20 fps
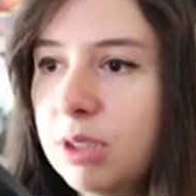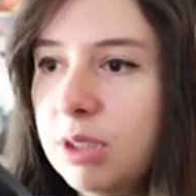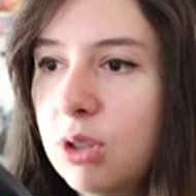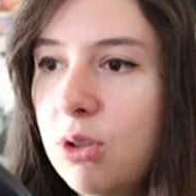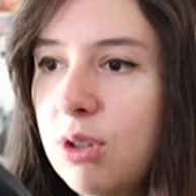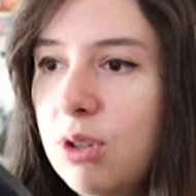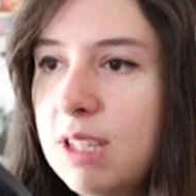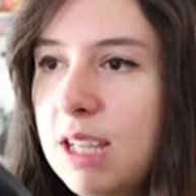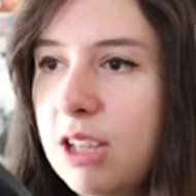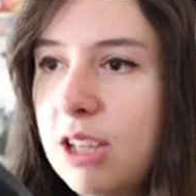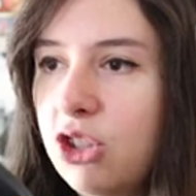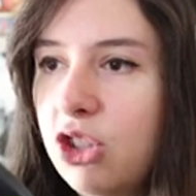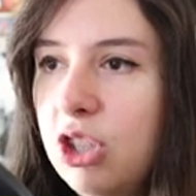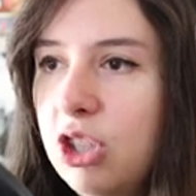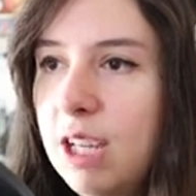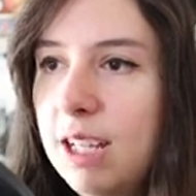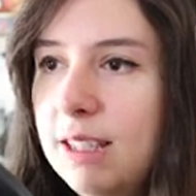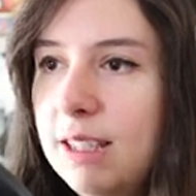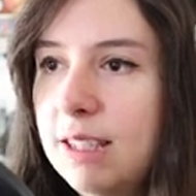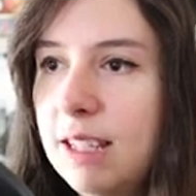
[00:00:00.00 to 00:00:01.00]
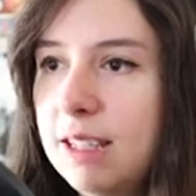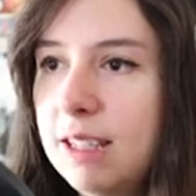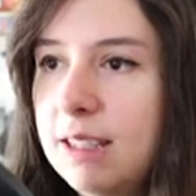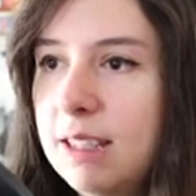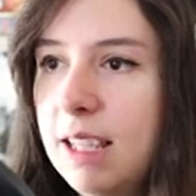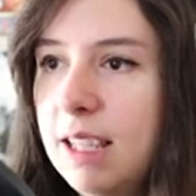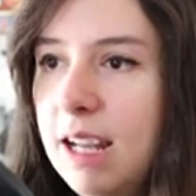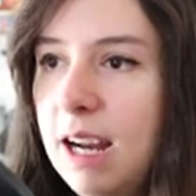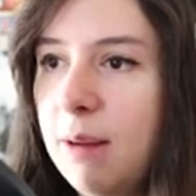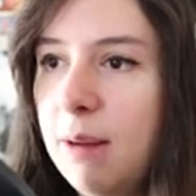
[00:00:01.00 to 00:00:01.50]
cosa ci
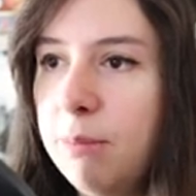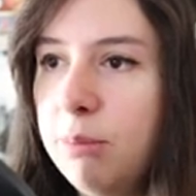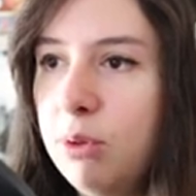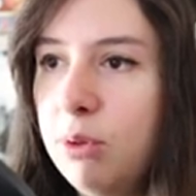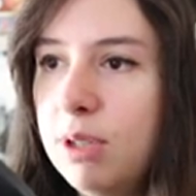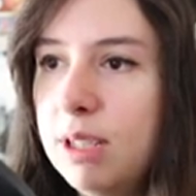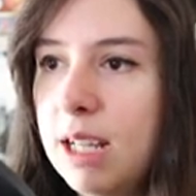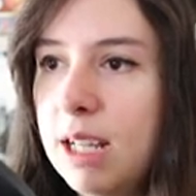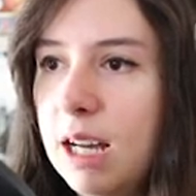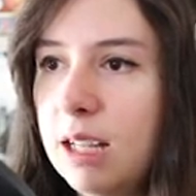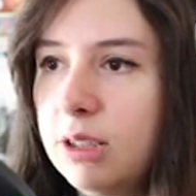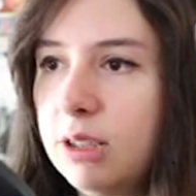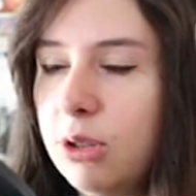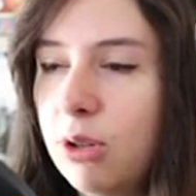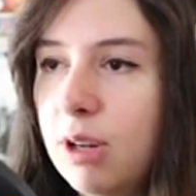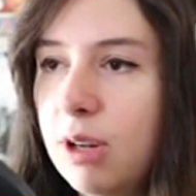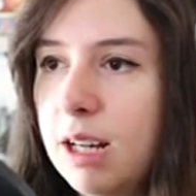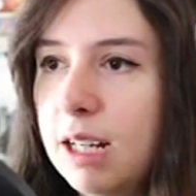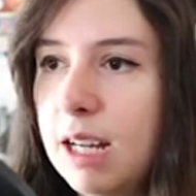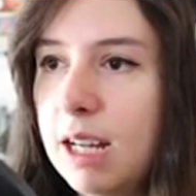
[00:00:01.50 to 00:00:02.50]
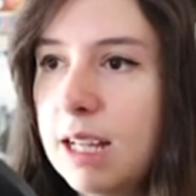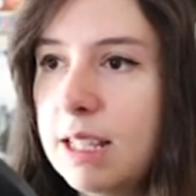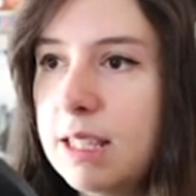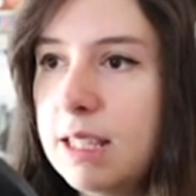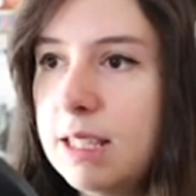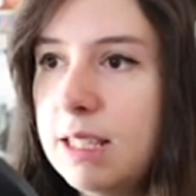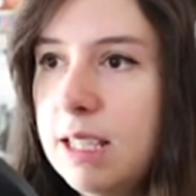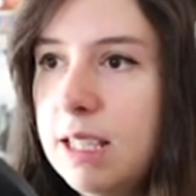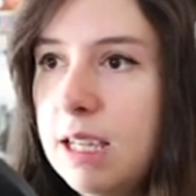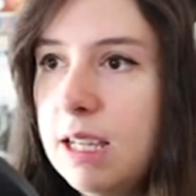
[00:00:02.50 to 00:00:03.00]
attenderà più in alto,
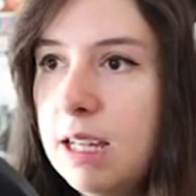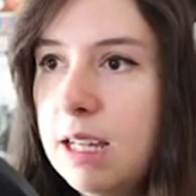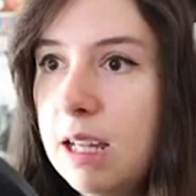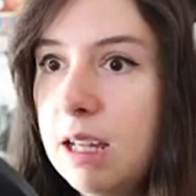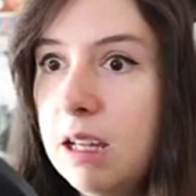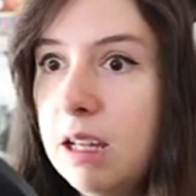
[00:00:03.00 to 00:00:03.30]
ragazzi.